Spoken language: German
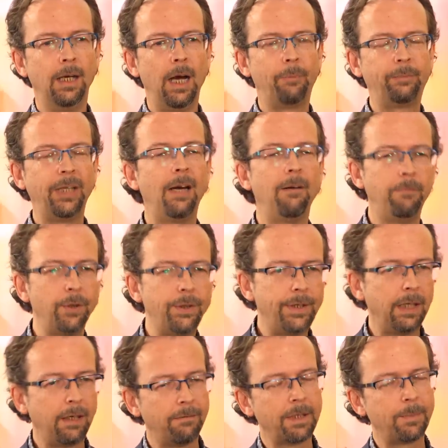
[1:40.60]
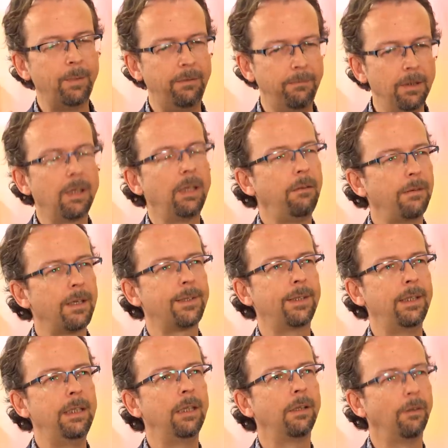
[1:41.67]
Ab da wusste ich, was mich wirklich
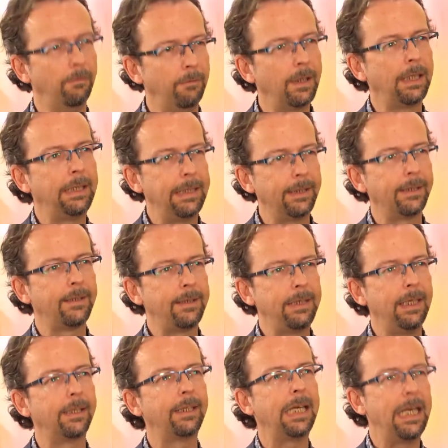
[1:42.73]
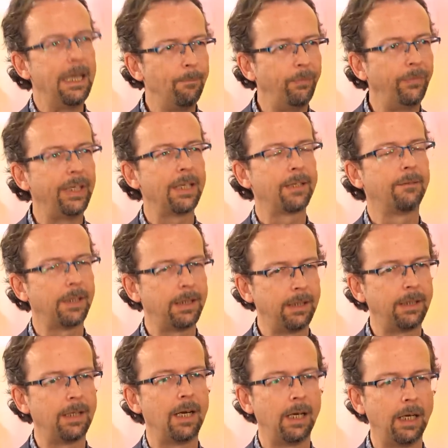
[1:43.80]
fasziniert und wirklich interessiert. Eben das, was
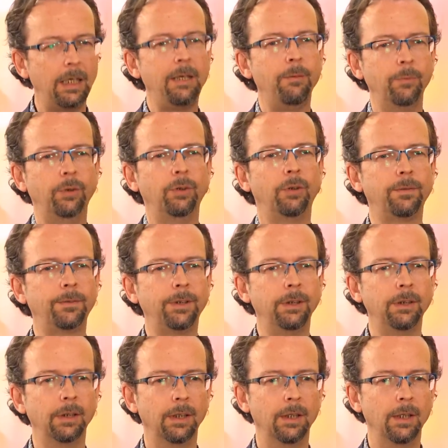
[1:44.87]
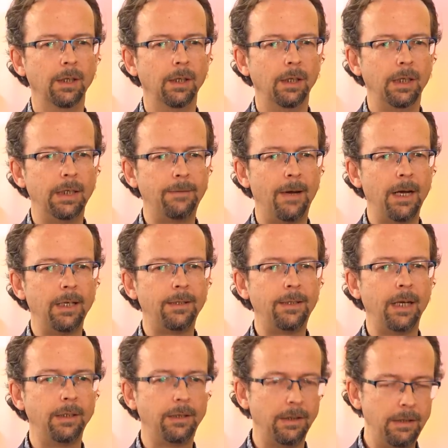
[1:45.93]
ich da erleben durfte. Es war eine
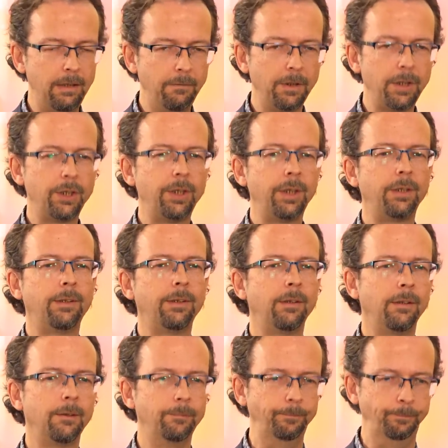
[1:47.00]
sehr intensive Geschichte,